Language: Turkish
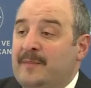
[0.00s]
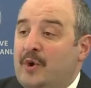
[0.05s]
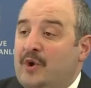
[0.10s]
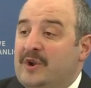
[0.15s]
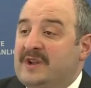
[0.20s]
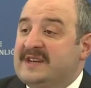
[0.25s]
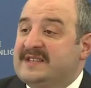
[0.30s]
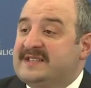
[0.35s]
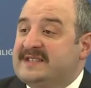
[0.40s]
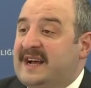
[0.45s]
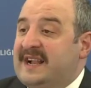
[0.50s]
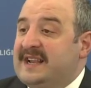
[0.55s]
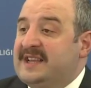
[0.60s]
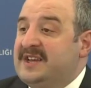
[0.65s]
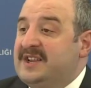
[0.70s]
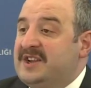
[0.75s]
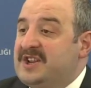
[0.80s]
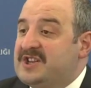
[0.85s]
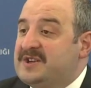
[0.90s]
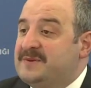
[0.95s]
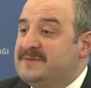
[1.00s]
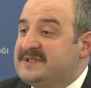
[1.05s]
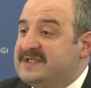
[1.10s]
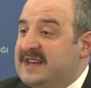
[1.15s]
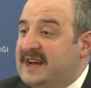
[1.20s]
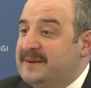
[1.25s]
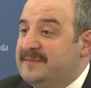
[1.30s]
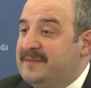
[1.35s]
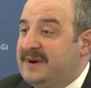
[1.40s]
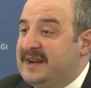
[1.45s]
bölgesel girişim
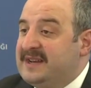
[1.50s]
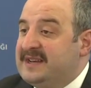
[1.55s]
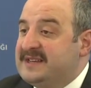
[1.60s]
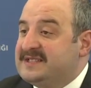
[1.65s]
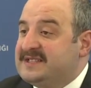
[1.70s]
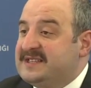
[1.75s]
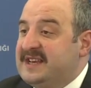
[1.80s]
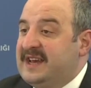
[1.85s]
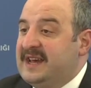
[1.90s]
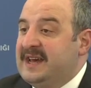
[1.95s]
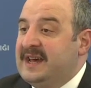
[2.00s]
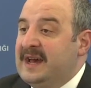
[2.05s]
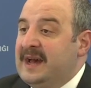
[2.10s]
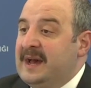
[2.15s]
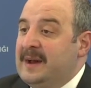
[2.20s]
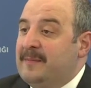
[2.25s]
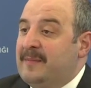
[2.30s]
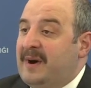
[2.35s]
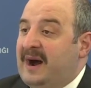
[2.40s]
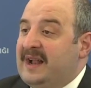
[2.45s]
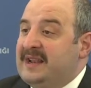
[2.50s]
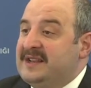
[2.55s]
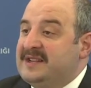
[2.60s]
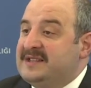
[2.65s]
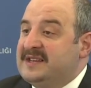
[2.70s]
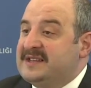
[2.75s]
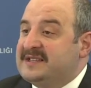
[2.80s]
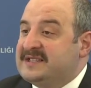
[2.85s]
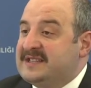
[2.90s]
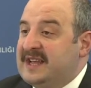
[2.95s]
sermayesi
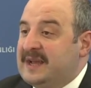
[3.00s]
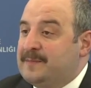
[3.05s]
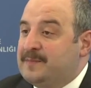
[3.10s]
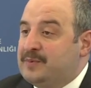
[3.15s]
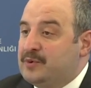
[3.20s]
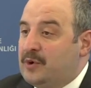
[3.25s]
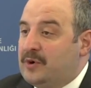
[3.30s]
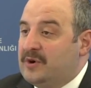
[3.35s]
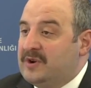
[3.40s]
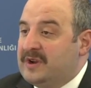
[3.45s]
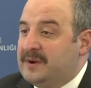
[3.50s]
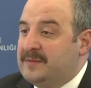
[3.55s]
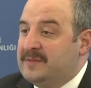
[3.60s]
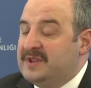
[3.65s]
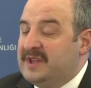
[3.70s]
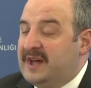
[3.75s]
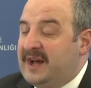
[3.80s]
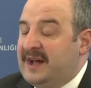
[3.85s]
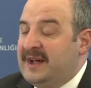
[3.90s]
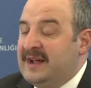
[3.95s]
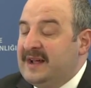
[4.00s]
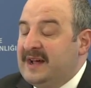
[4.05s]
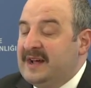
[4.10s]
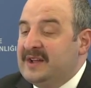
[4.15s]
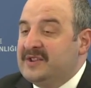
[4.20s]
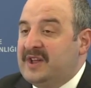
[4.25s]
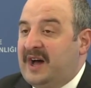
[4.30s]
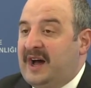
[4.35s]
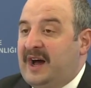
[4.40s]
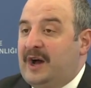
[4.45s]
mali destek programına
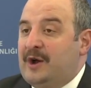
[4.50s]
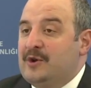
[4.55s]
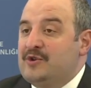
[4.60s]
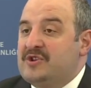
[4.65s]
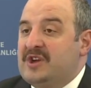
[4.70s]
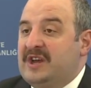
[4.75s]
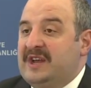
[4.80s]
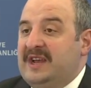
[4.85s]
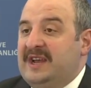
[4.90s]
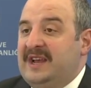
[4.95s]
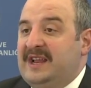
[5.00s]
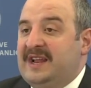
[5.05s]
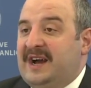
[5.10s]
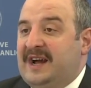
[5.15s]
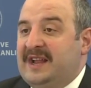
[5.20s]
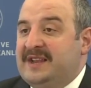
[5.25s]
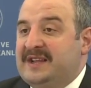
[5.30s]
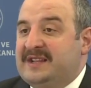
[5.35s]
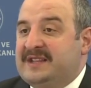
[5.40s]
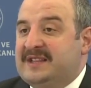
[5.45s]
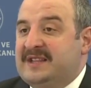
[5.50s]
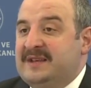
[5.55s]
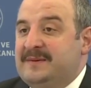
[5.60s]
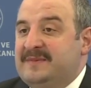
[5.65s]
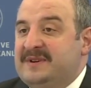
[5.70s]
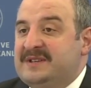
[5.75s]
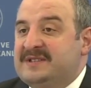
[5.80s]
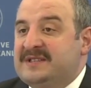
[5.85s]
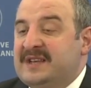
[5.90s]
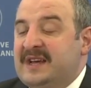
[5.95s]
daha önce ilan
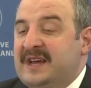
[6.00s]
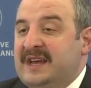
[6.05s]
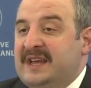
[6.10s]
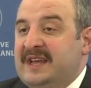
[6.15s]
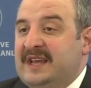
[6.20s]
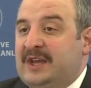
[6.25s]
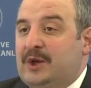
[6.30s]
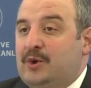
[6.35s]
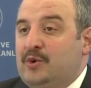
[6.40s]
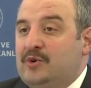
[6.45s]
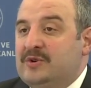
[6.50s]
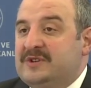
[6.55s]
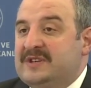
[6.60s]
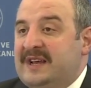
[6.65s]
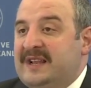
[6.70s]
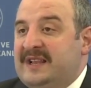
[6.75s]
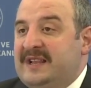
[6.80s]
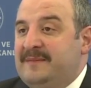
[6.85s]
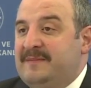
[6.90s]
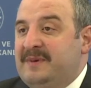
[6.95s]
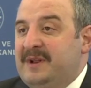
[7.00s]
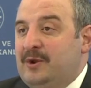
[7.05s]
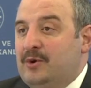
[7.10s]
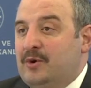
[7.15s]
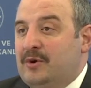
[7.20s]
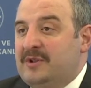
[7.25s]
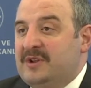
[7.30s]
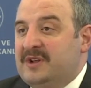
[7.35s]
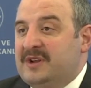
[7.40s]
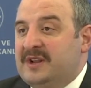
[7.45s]
ettiğimiz 250
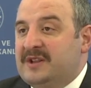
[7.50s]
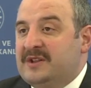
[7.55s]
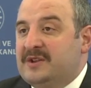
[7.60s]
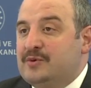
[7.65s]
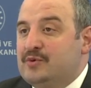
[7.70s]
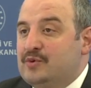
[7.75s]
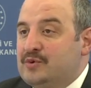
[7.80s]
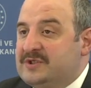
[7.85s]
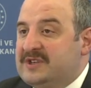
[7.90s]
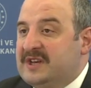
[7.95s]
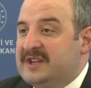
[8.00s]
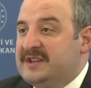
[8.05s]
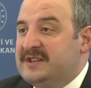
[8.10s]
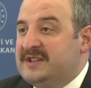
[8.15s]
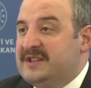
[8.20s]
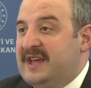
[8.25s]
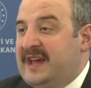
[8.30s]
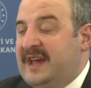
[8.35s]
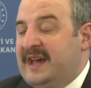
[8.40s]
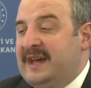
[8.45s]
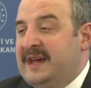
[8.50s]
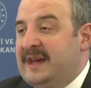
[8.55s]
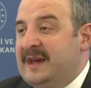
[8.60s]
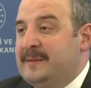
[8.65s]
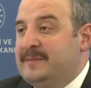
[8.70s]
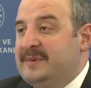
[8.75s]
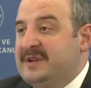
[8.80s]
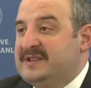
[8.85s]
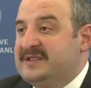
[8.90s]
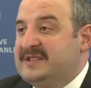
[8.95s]
milyon liranın üzerinde
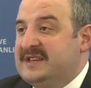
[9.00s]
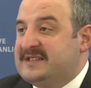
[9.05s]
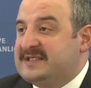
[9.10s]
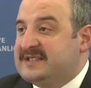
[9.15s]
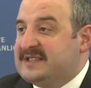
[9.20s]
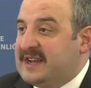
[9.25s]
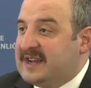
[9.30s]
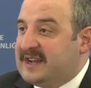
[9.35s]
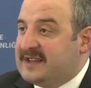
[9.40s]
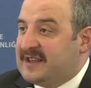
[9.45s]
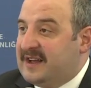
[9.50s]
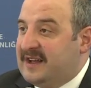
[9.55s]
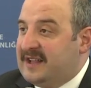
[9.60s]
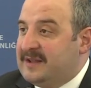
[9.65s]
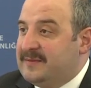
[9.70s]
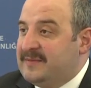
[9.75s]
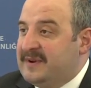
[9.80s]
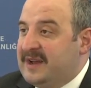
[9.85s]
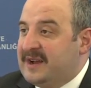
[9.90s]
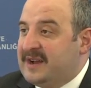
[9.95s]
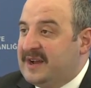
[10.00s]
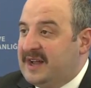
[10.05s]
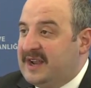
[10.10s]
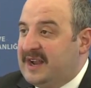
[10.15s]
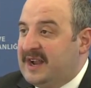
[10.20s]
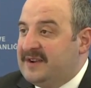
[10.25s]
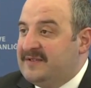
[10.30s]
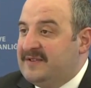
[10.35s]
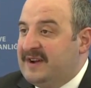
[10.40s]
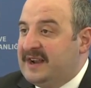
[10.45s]
bir destek sağlamaya
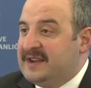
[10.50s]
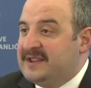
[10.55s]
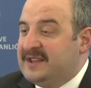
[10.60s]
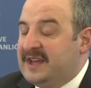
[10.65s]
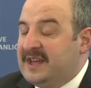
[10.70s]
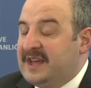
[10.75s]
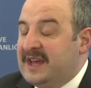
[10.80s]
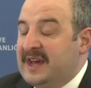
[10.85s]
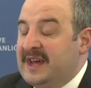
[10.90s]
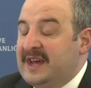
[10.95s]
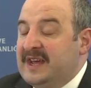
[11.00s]
karar verdik.